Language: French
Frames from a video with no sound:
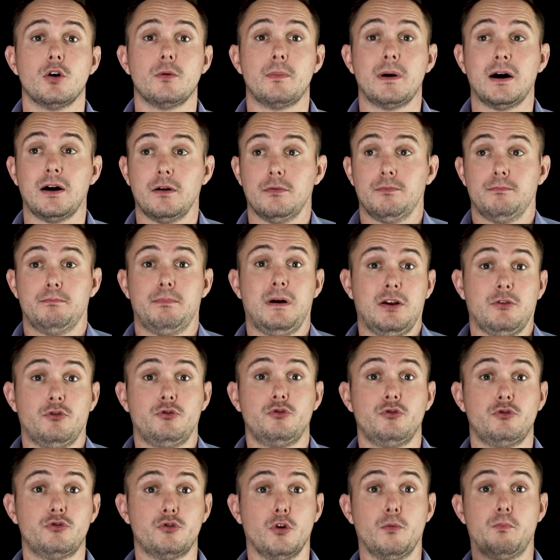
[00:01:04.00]
euh, ben, pas
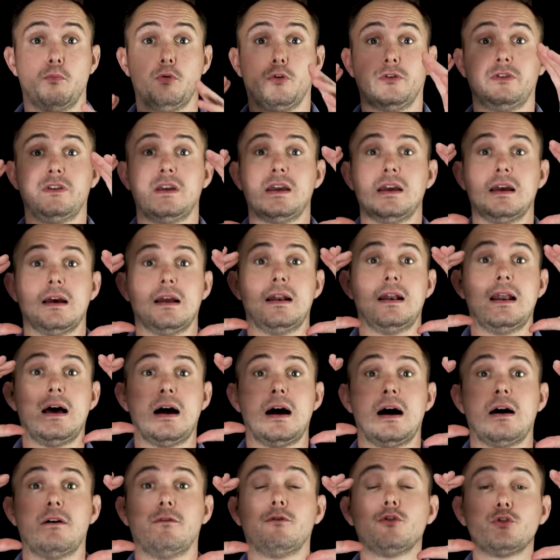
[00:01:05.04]
juste de poser
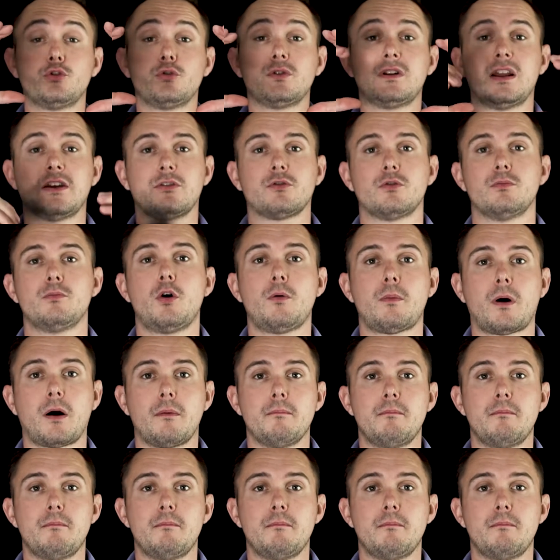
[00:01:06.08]
la photo de la zone membre,